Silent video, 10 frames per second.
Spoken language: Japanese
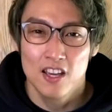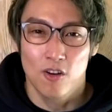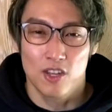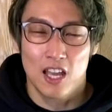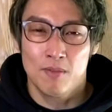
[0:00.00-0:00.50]

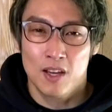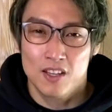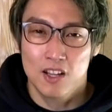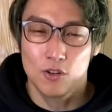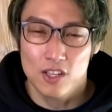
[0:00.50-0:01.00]
こう手紙が
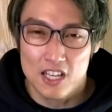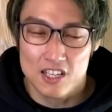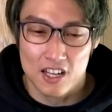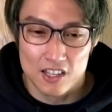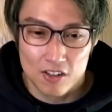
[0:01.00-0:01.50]
来たことは確
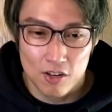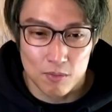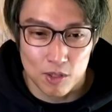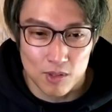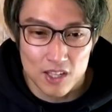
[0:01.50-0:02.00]
かだっていうふう
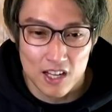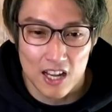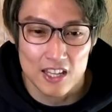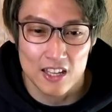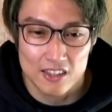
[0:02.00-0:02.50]
に認めたって
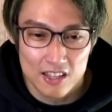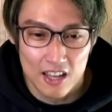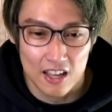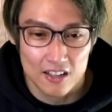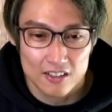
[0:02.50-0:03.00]
書いてあっ
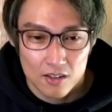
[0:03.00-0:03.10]
て、